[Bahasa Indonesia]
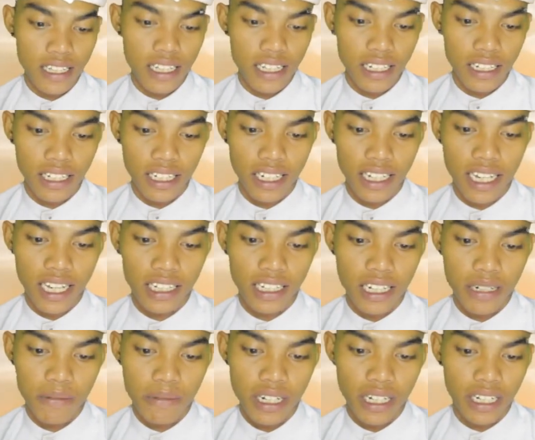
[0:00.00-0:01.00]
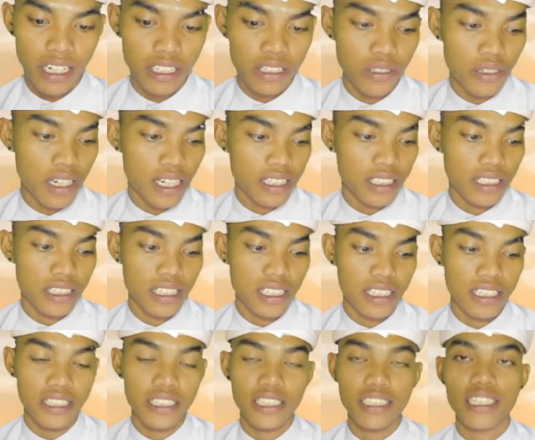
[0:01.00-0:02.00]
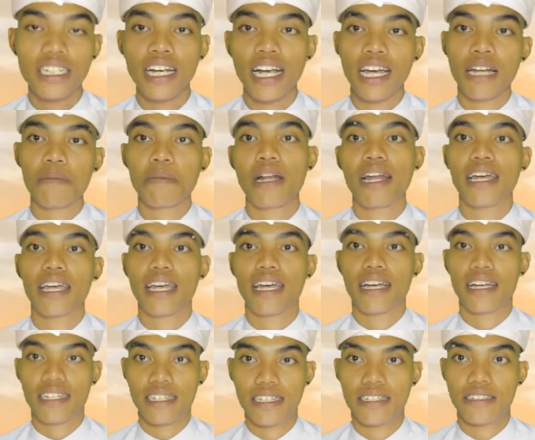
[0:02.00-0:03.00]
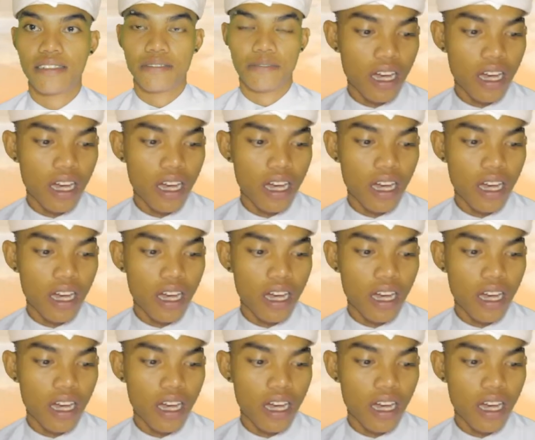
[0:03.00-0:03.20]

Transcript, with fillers: kegiatan mereka juga diisi dengan melayangan.